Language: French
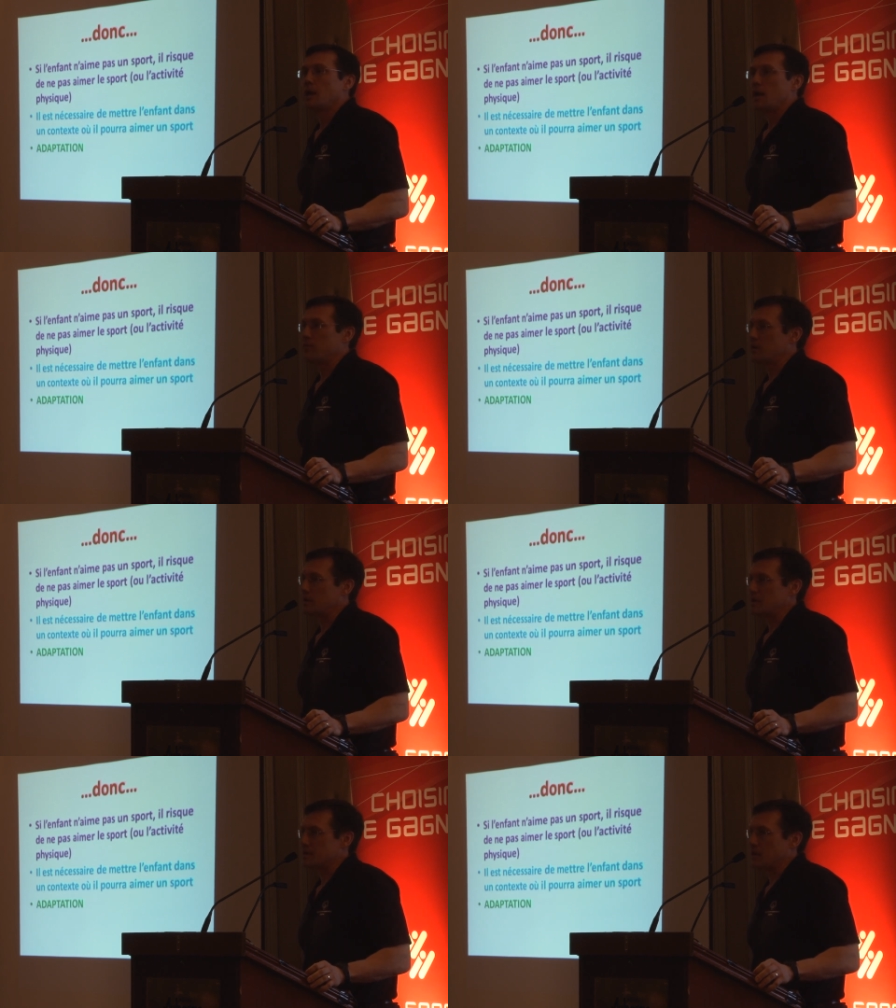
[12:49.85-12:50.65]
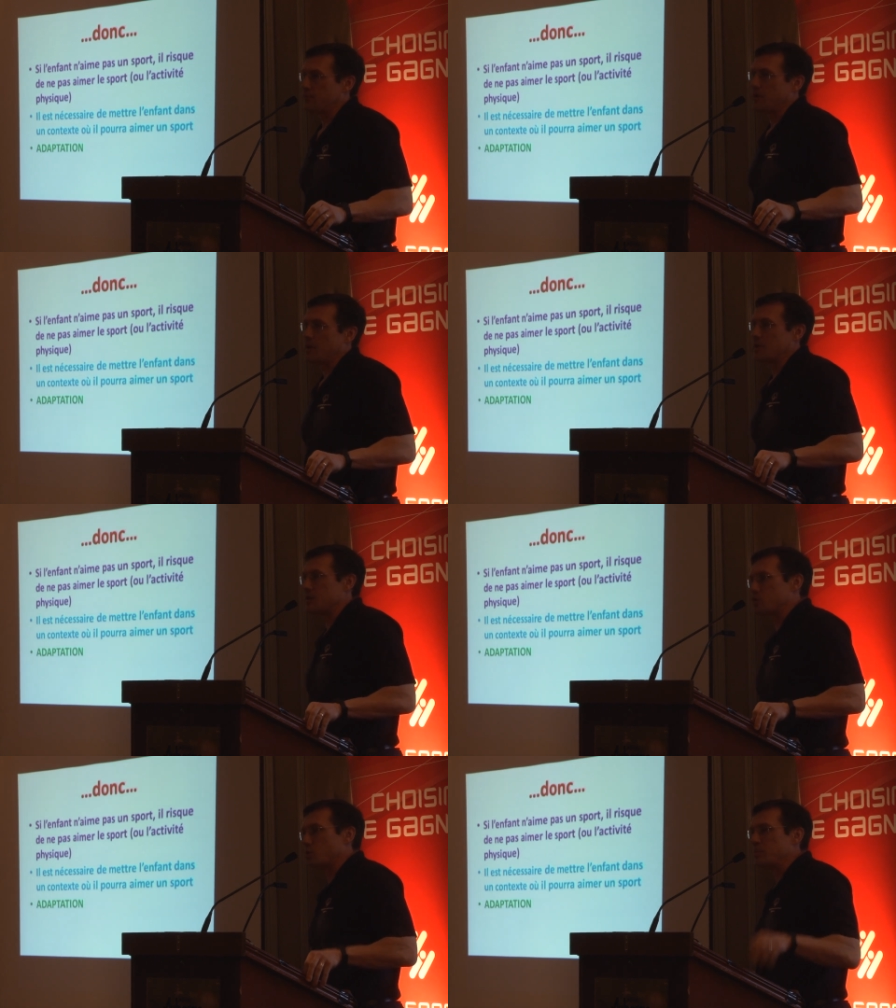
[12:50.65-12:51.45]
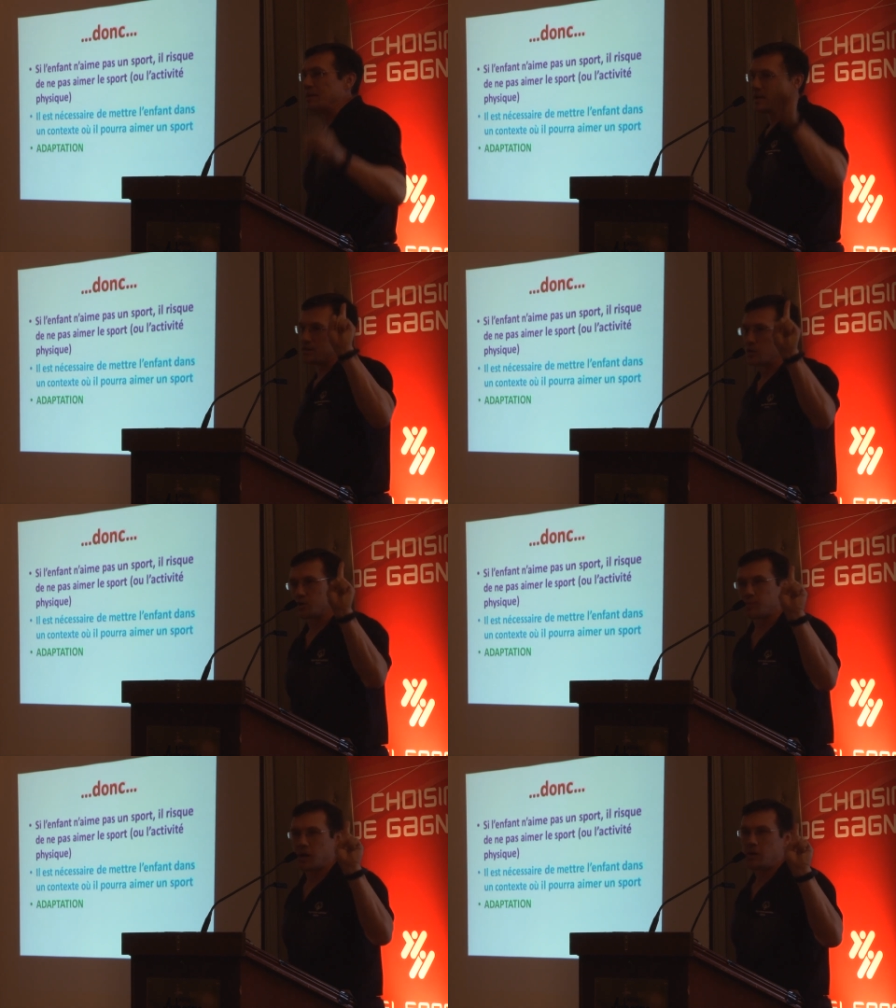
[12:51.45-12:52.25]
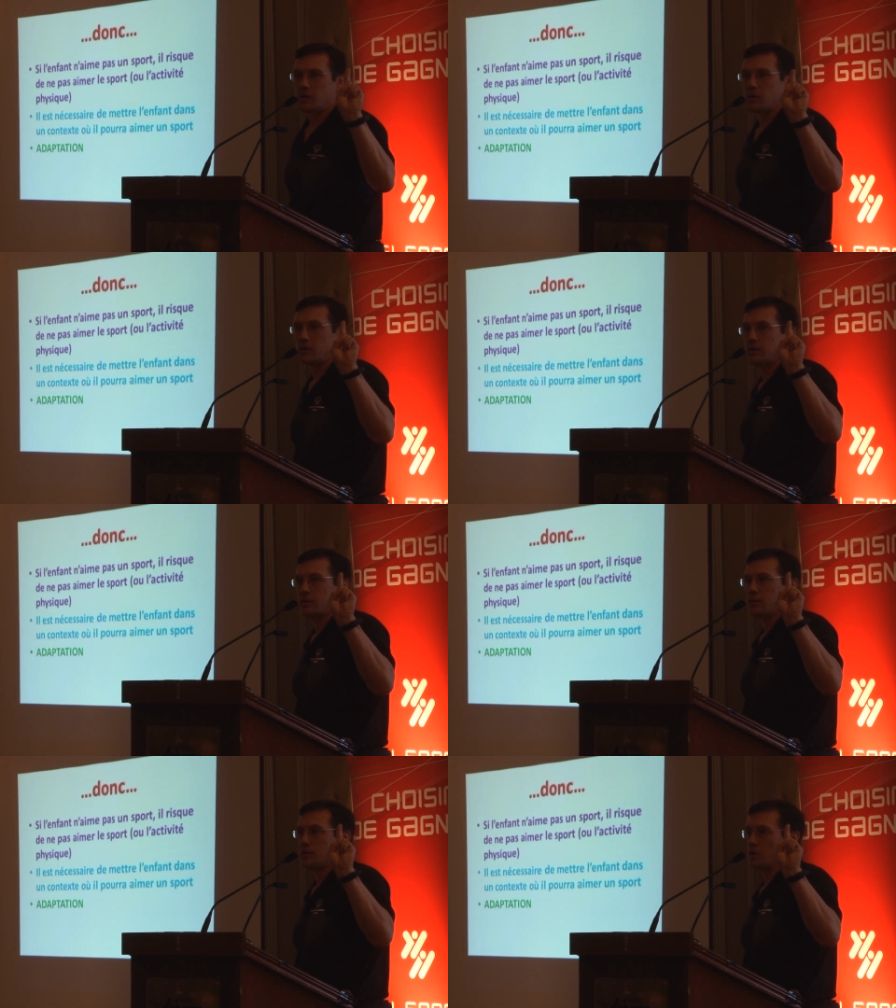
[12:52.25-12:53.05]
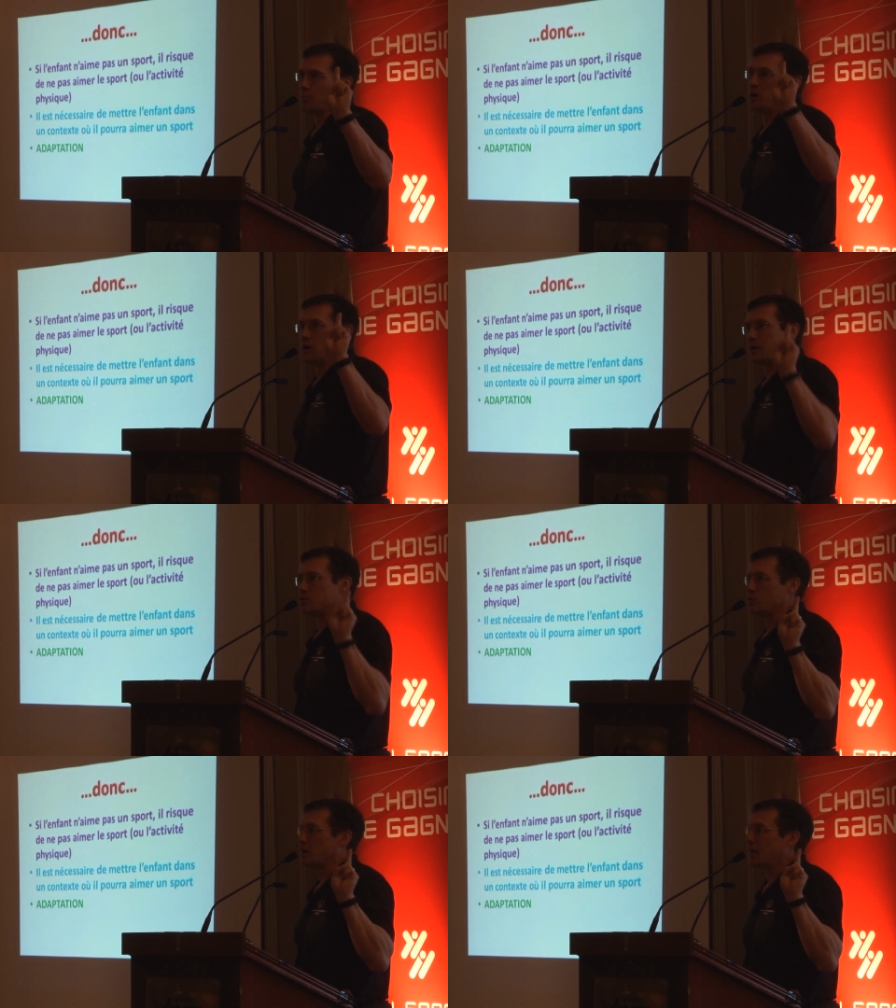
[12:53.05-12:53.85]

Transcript: avec des enfants qui sont mis dans un sport, comme le hockey sur